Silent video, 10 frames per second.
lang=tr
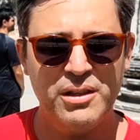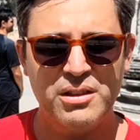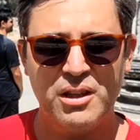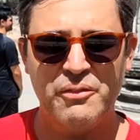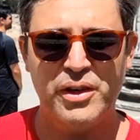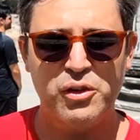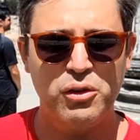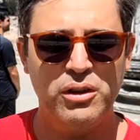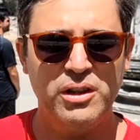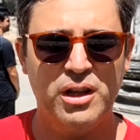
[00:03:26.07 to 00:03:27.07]
Hatta
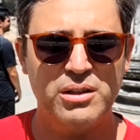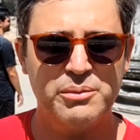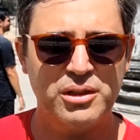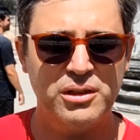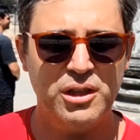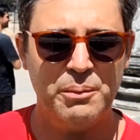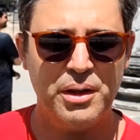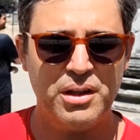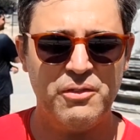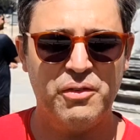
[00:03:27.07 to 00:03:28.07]
Farioli'nin yardımcılığını
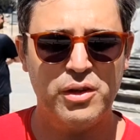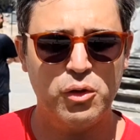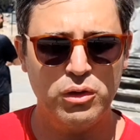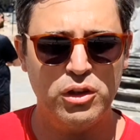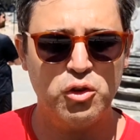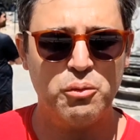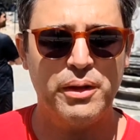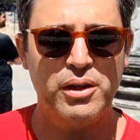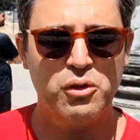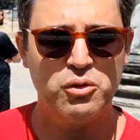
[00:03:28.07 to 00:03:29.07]
yaparken Farioli de
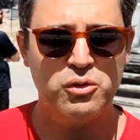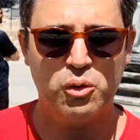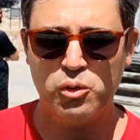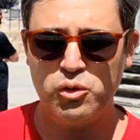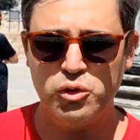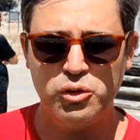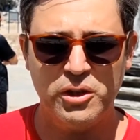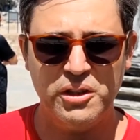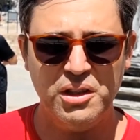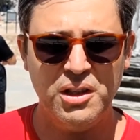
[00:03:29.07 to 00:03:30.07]
çok beğeniyordu oyuncuyu
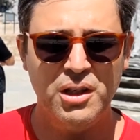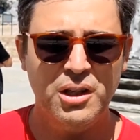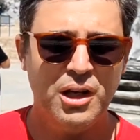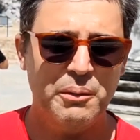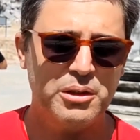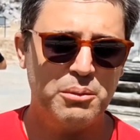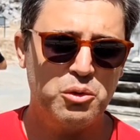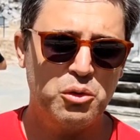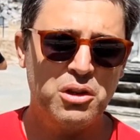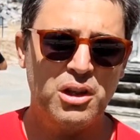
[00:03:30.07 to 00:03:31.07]
dedi. Ama
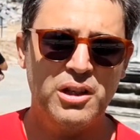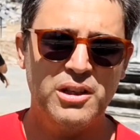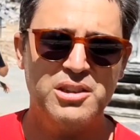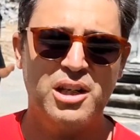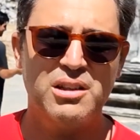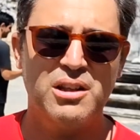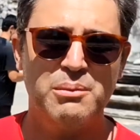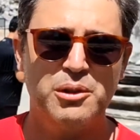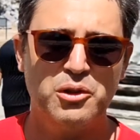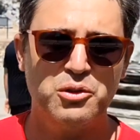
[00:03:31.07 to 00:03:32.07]
tabii Türkiye Ligi'nin
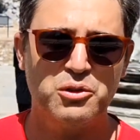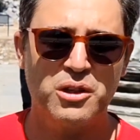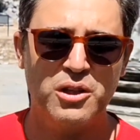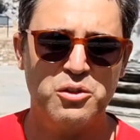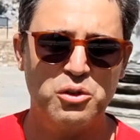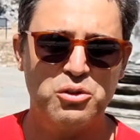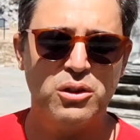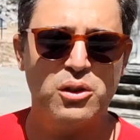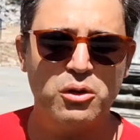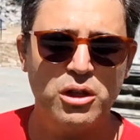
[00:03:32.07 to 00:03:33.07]
şartlarını biliyorsunuz. Genç
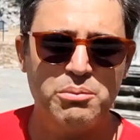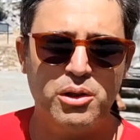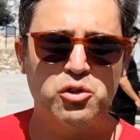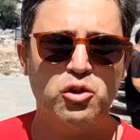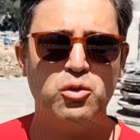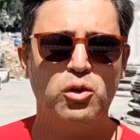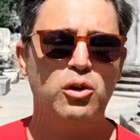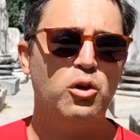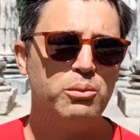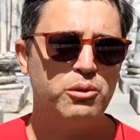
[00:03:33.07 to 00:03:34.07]
oyuncuları oynatmak çok
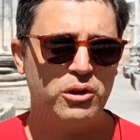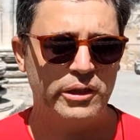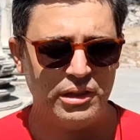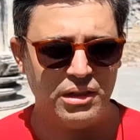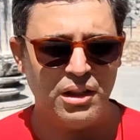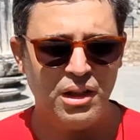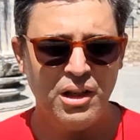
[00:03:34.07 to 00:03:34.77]
kolay olmuyor dedi.